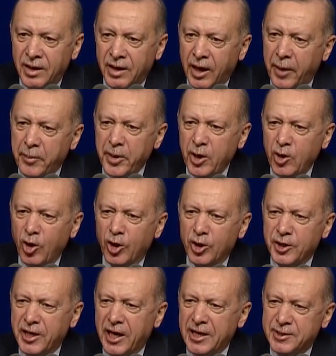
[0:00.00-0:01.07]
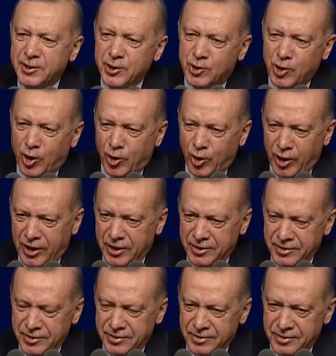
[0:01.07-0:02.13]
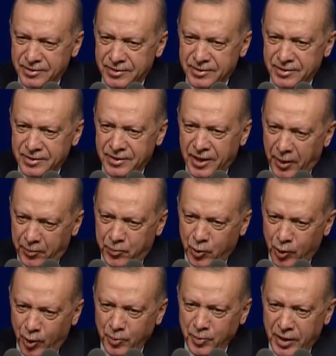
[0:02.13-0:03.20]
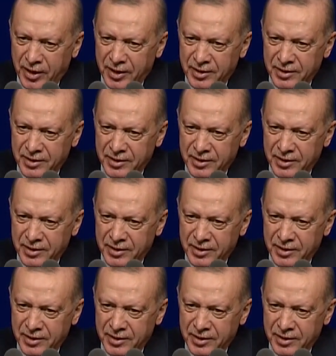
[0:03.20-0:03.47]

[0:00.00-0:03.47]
Emin olun gerisi çok kolay. Hep diyorum ya.